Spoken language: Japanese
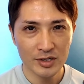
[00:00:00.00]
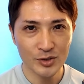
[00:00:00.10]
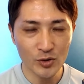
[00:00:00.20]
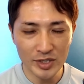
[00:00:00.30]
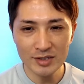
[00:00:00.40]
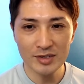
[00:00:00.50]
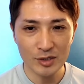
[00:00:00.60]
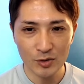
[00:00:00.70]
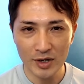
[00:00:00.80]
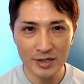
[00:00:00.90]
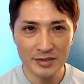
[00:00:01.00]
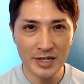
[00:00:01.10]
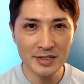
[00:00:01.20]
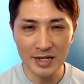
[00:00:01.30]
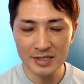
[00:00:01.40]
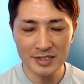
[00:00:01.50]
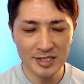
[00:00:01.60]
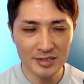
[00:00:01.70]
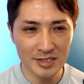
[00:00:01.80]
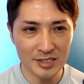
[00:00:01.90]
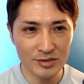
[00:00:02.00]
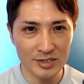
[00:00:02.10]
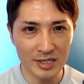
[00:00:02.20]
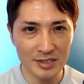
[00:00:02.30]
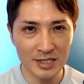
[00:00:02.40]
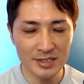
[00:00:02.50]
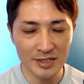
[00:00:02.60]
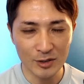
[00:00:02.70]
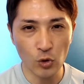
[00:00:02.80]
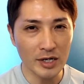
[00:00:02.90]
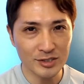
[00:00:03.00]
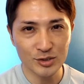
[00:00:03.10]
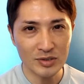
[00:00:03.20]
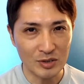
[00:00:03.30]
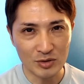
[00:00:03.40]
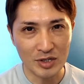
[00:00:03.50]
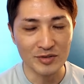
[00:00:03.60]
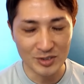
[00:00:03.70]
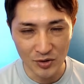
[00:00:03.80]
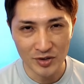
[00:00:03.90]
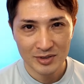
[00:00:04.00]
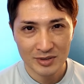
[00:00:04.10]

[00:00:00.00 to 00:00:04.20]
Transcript: 預金っていうのは年内2023年以内に枯渇するって言ってるんですよ